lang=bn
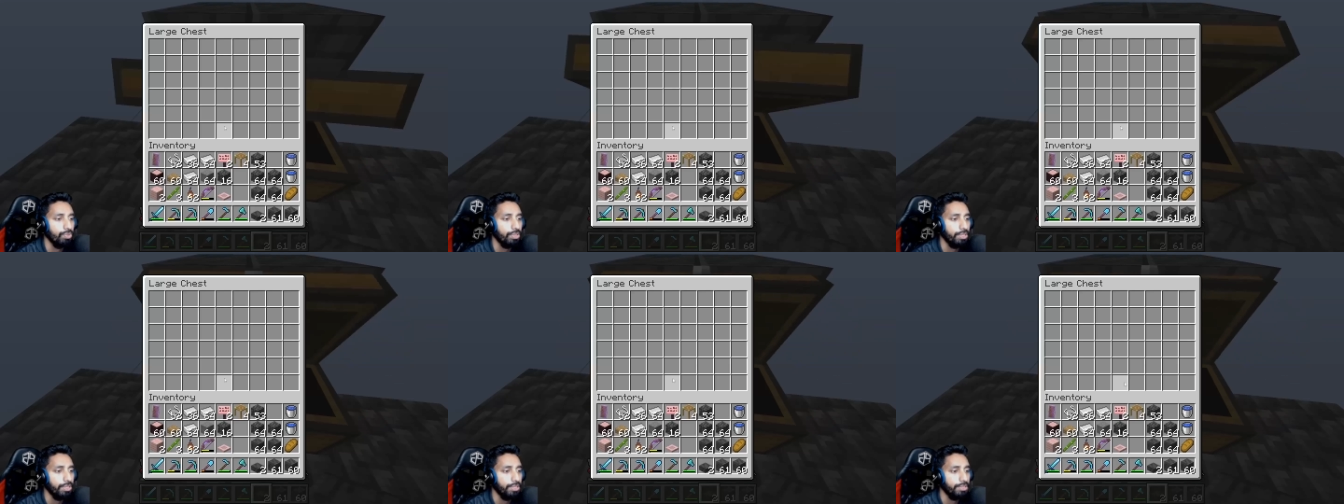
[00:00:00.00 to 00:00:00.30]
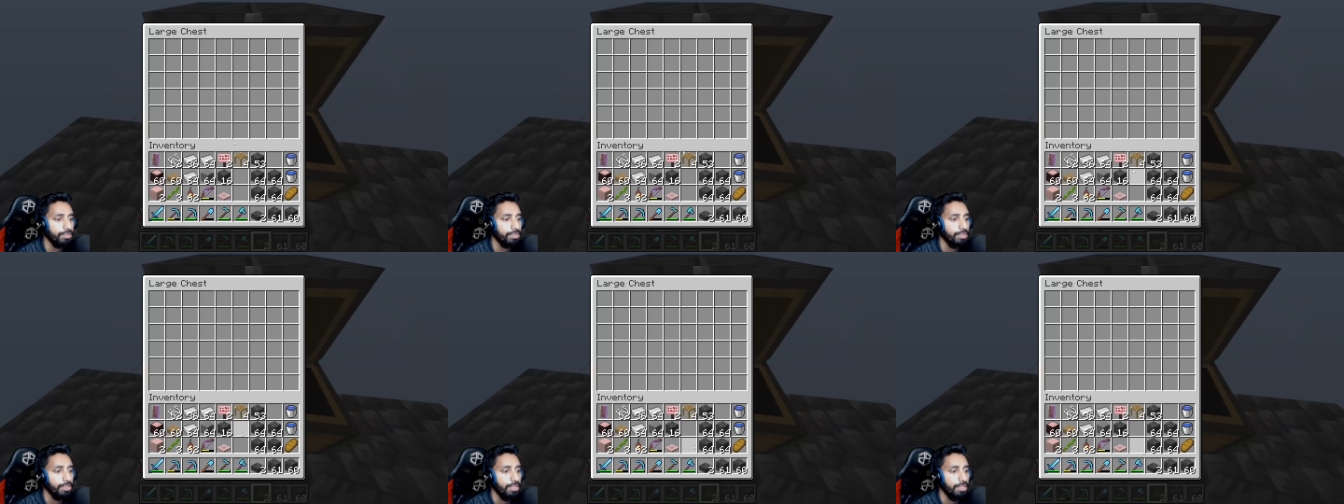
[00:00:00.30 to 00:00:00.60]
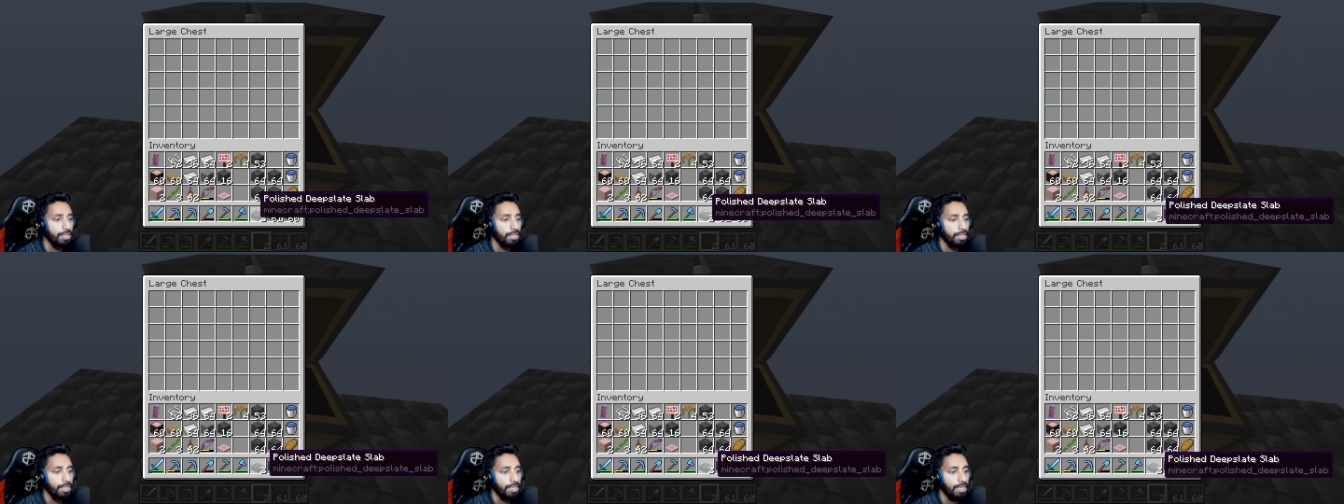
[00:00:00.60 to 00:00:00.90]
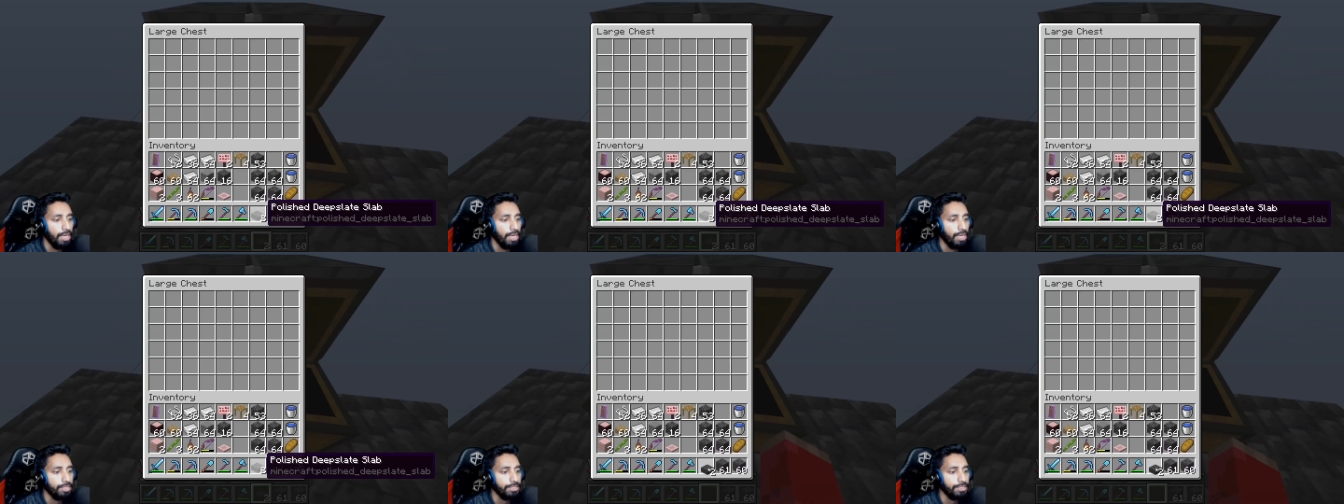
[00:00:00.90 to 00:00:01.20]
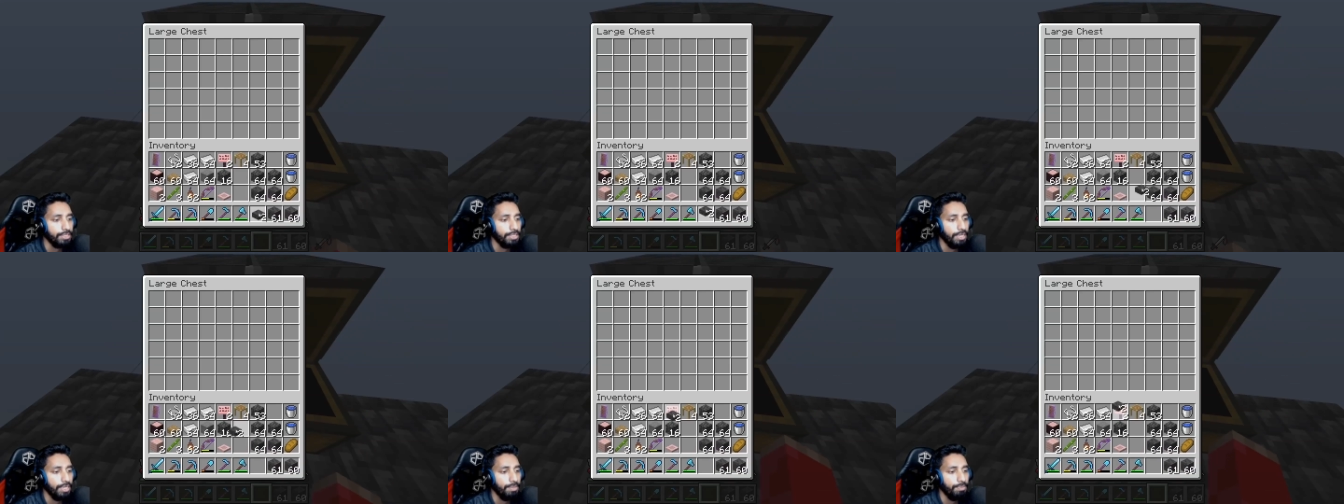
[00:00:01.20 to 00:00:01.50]
আছে আর
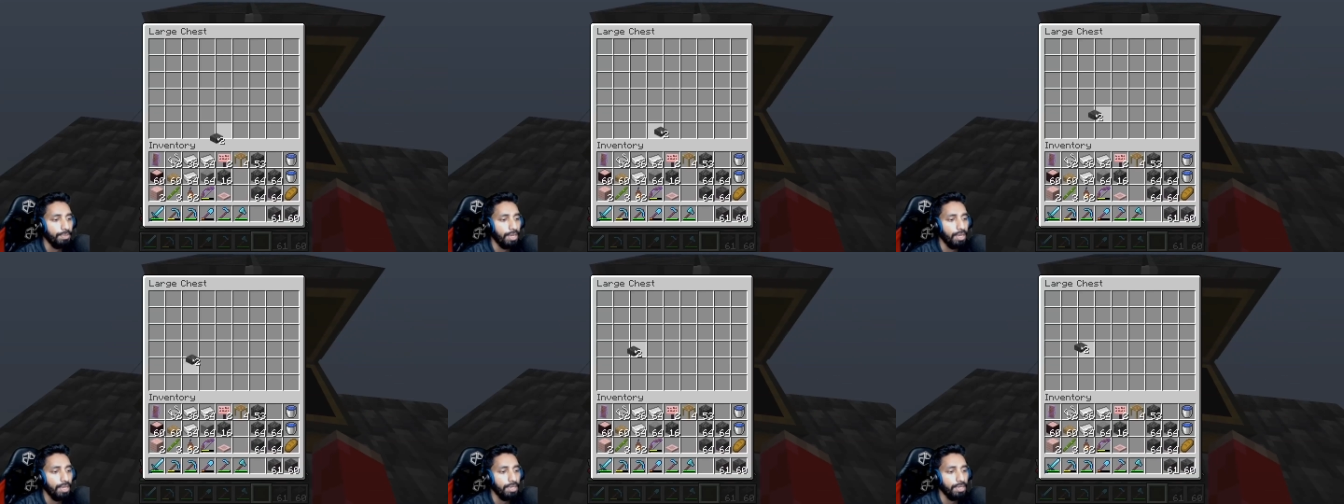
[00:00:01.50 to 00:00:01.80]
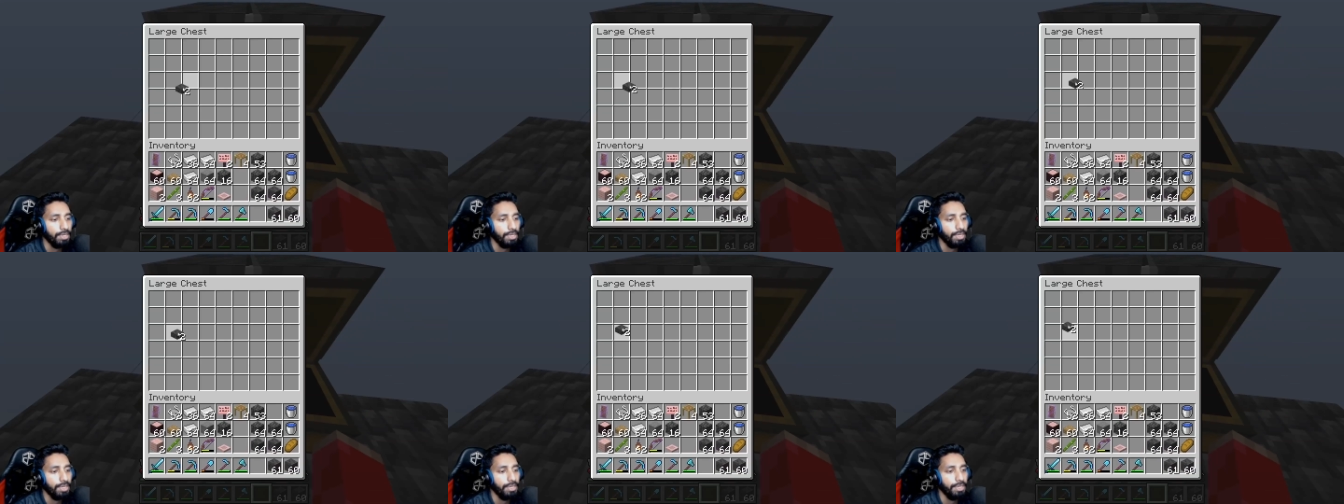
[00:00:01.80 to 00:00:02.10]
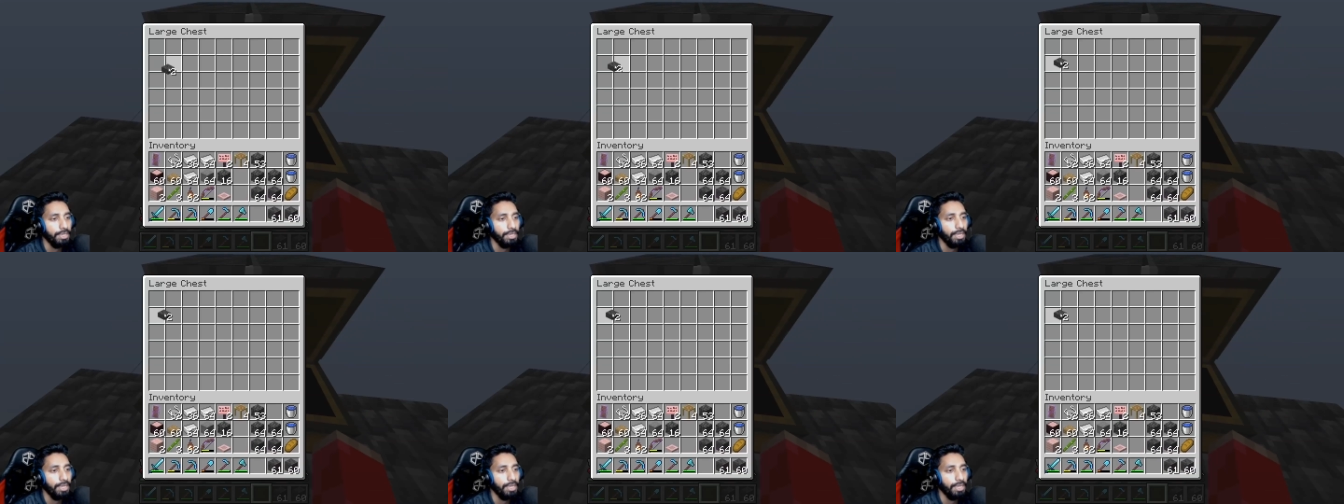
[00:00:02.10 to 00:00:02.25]
স্ল্যাব আর এখানে